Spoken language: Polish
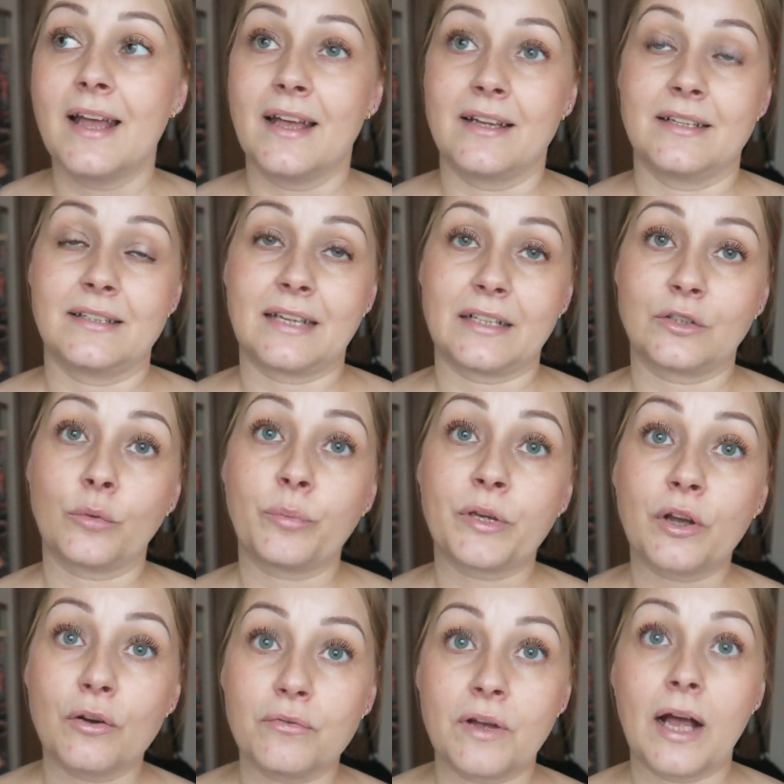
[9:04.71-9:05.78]
e, tak
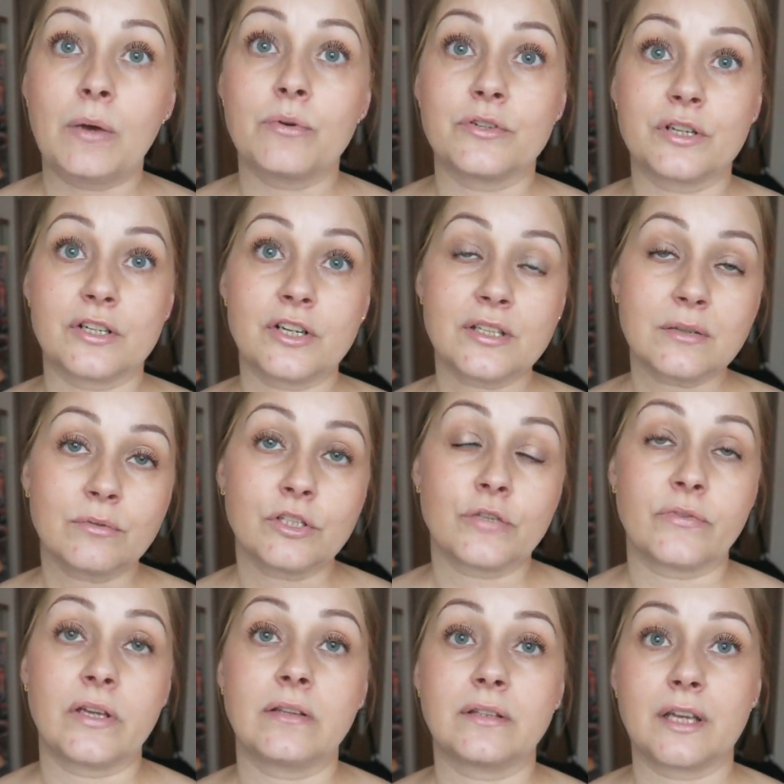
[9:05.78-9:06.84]
dopingowały, że, są te
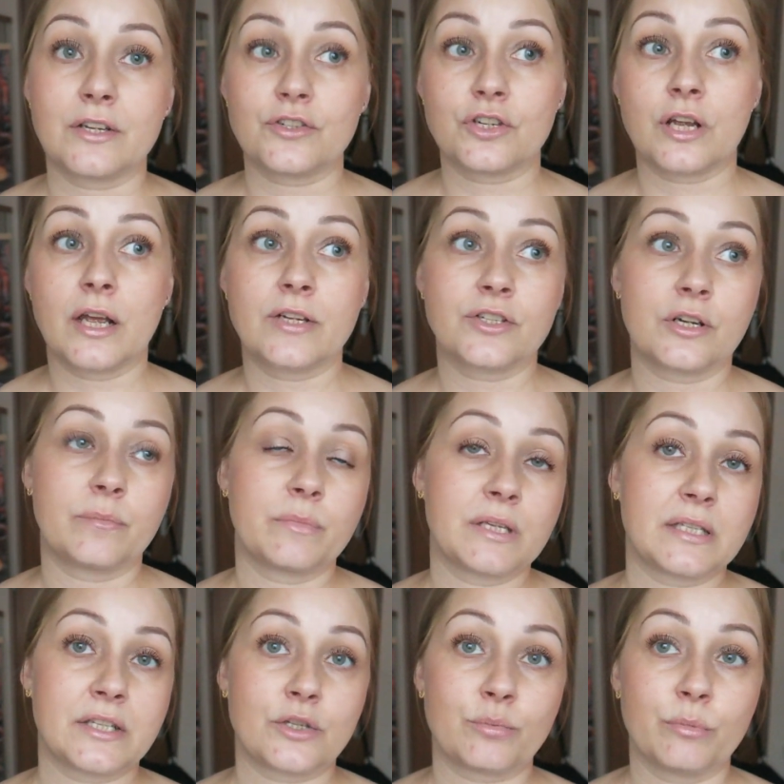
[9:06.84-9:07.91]
święta, że, że my
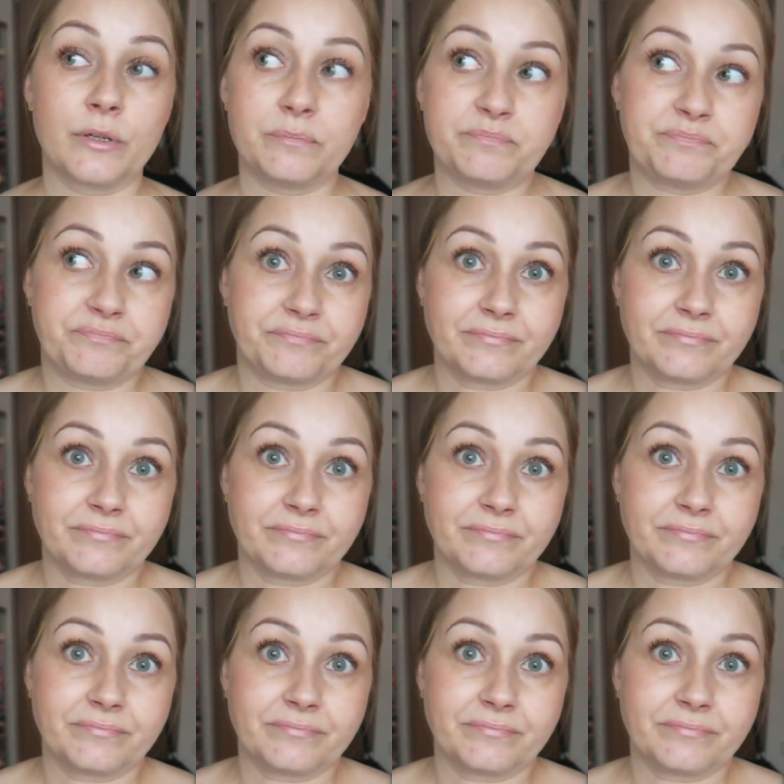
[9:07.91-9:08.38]
jesteśmy